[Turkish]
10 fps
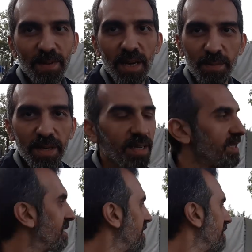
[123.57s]
Ama
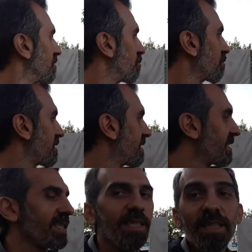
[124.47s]

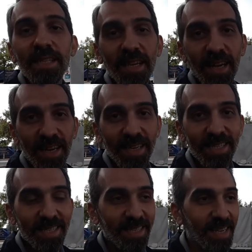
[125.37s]
Türkiye'dekinin
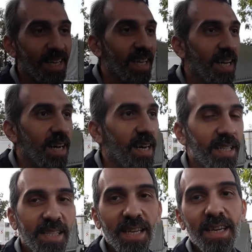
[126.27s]
aynısı.
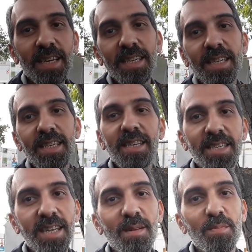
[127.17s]
Hatta
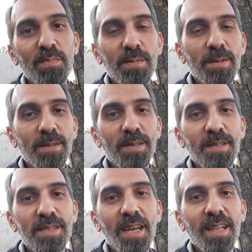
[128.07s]
yeşil e,
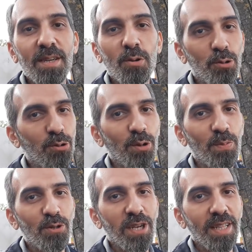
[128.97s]
şeyler, osuruk
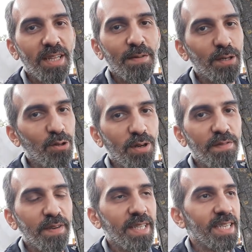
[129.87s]
böcekleri var çok
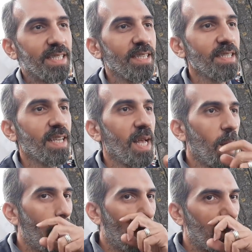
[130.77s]
affedersiniz.
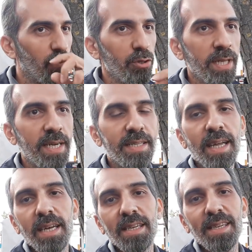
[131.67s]
Bunlar
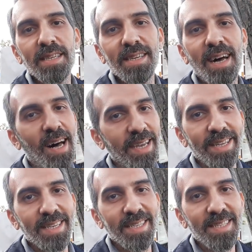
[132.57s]
da e,
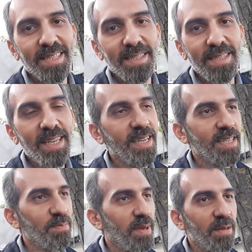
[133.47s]
aynı.
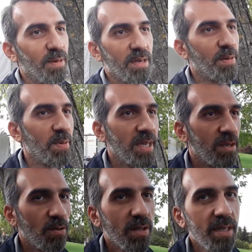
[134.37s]
Niyeyse benim arabama
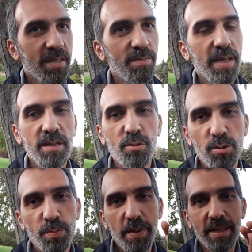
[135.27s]
giriyorlar. Ben de
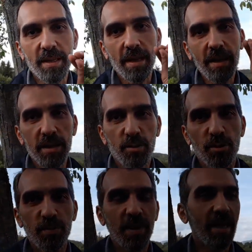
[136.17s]
tutup peçeteyle
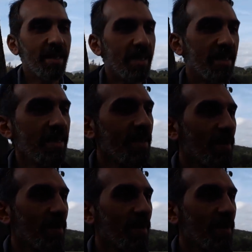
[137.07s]
atıyorum kendilerini.